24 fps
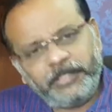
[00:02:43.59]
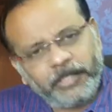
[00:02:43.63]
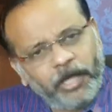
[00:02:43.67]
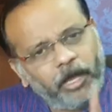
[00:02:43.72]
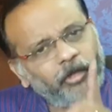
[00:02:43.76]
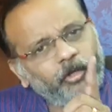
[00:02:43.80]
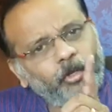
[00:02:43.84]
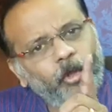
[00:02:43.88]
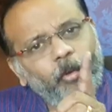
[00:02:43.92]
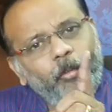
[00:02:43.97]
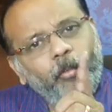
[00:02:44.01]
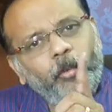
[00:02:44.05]

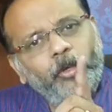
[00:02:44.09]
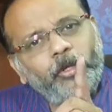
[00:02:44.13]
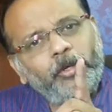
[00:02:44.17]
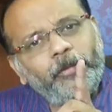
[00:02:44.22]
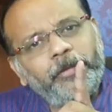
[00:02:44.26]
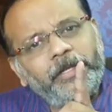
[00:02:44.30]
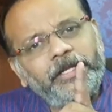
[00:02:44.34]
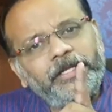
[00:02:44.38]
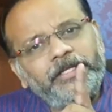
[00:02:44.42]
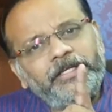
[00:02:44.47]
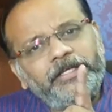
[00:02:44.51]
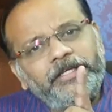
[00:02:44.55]
யாரோ
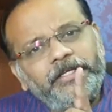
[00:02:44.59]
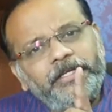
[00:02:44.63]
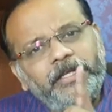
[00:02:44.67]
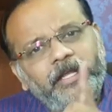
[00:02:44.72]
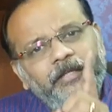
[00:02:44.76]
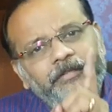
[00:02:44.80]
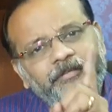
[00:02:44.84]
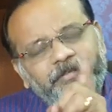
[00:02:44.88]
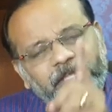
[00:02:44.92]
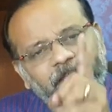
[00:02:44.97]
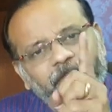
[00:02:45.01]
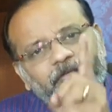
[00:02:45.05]
ஒருவருக்கு
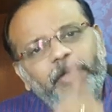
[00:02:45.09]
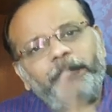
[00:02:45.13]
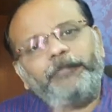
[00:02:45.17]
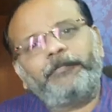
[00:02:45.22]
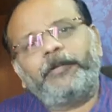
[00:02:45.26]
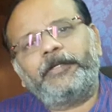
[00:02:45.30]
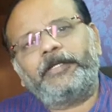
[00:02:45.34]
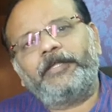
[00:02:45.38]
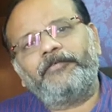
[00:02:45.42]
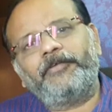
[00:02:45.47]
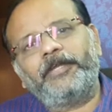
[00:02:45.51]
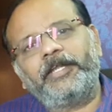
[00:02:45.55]
நான்
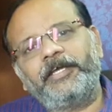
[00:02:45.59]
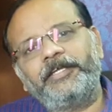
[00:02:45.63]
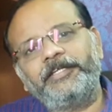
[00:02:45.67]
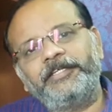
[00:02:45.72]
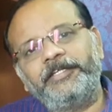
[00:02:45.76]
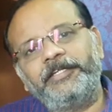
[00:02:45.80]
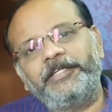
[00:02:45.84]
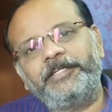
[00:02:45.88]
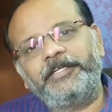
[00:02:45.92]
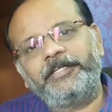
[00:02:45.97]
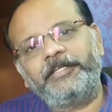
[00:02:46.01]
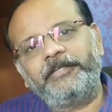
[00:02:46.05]

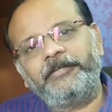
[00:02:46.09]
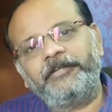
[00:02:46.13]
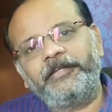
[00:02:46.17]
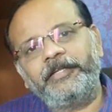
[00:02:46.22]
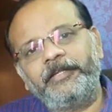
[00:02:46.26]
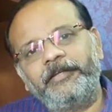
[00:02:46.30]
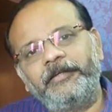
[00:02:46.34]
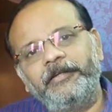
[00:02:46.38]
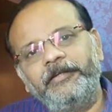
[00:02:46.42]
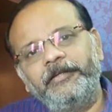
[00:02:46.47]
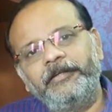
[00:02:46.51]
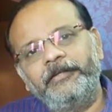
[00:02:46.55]
தேவைப்பட்டவனாக
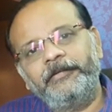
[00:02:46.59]
இருக்கின்றேன்